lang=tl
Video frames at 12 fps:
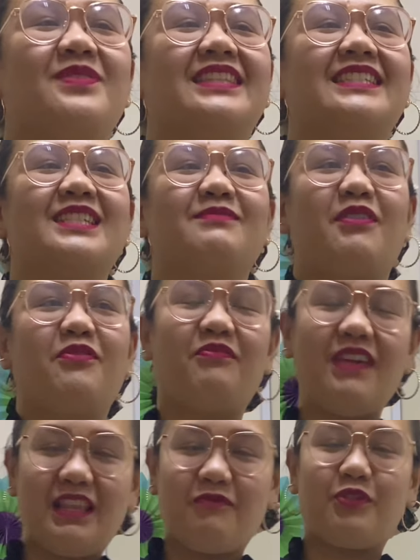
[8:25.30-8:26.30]
But this is my
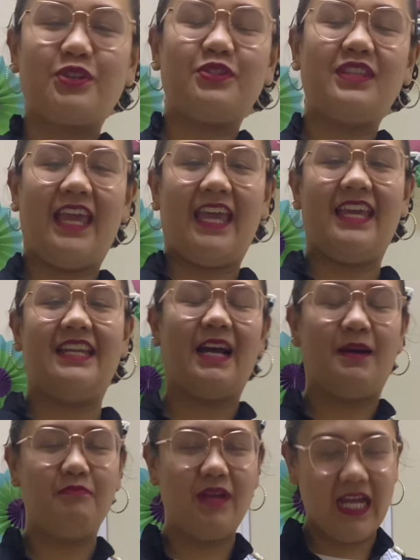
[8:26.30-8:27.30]
fit for today.
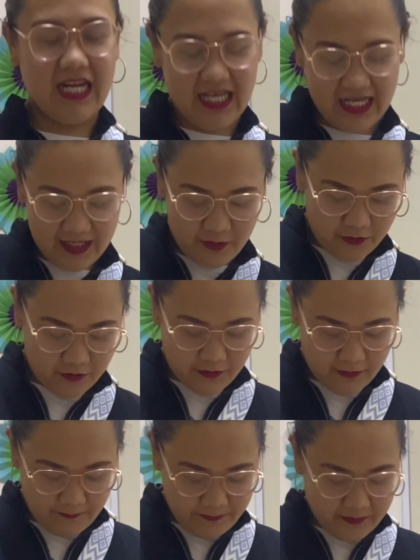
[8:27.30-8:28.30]
Naka-block lang
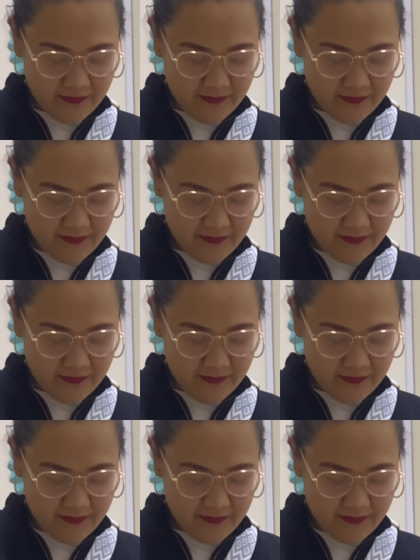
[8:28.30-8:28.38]
ako.